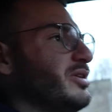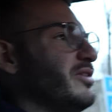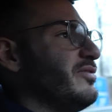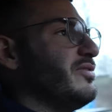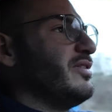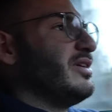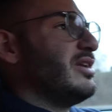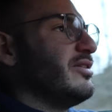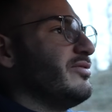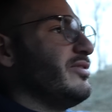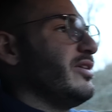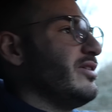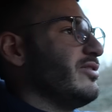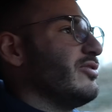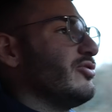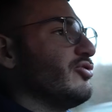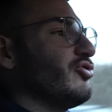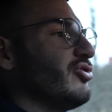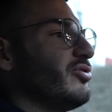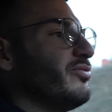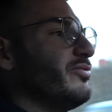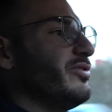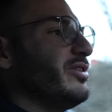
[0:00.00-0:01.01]
der Fehler wäre
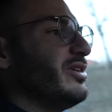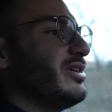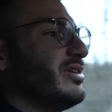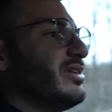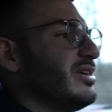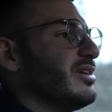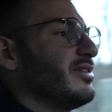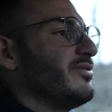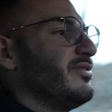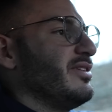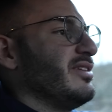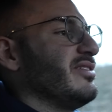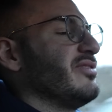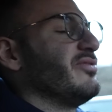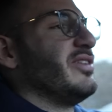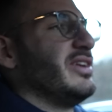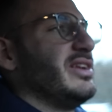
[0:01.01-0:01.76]
sonst schon wieder da gewesen,